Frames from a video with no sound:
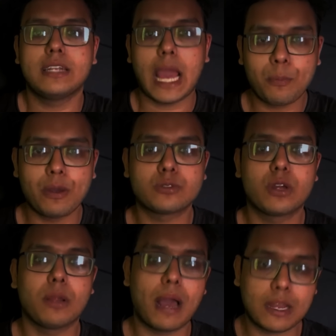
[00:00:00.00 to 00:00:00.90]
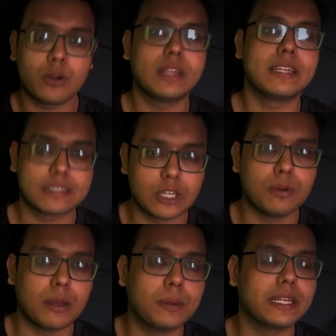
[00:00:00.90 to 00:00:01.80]
টাইপ ওয়াইজ করে ভাগ করে দেখতে
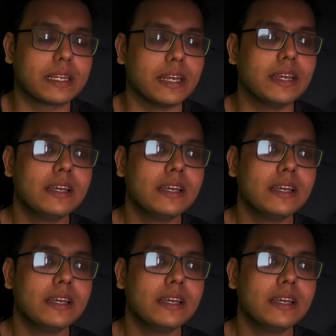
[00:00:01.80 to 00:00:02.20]
হবে আমাদেরকে